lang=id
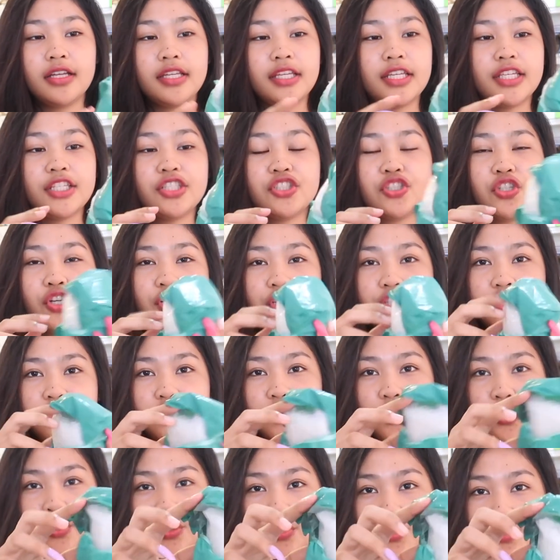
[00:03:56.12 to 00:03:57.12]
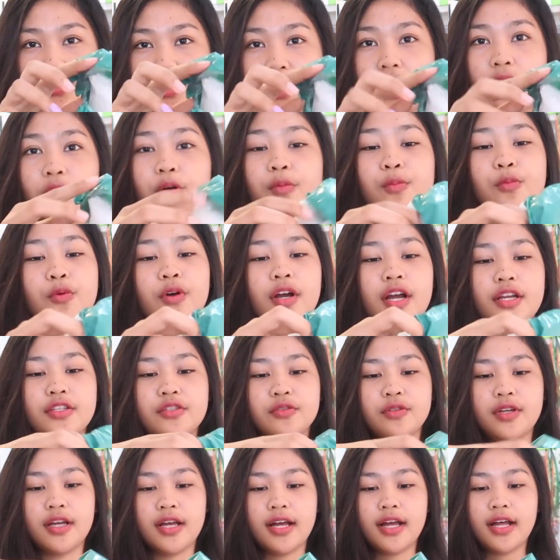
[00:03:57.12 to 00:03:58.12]
ijo-ijo udah aku buka
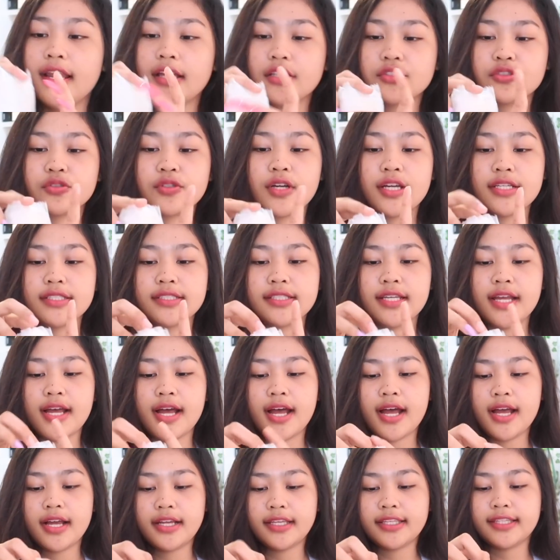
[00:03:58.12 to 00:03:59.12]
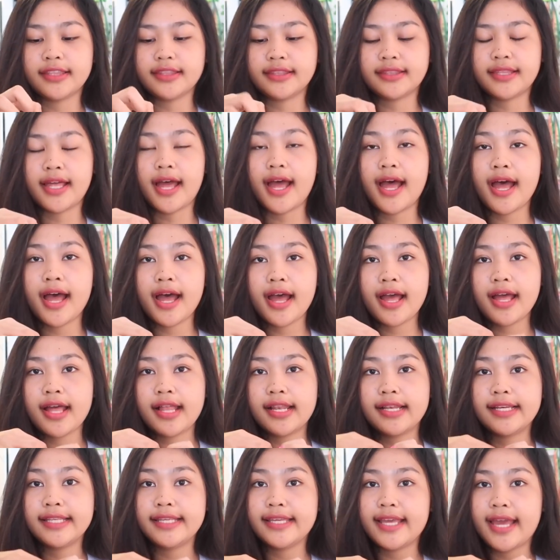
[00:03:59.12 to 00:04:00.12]
juga langsung aja kita
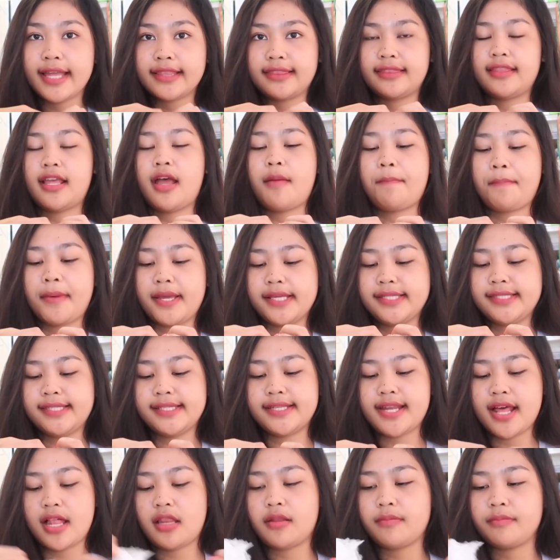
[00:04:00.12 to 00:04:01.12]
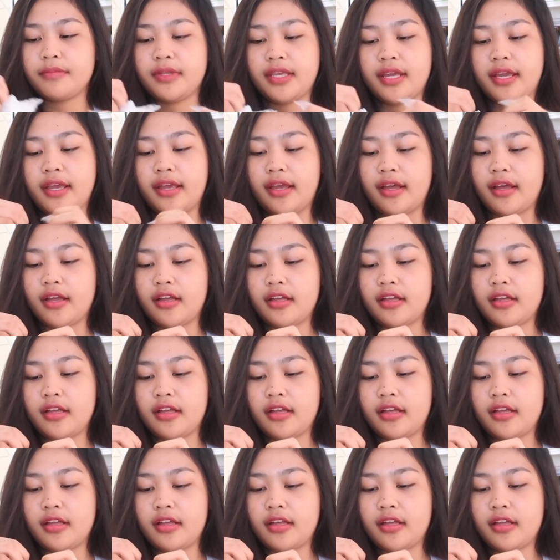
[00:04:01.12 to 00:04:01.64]
lihat apa isi dalamnya ya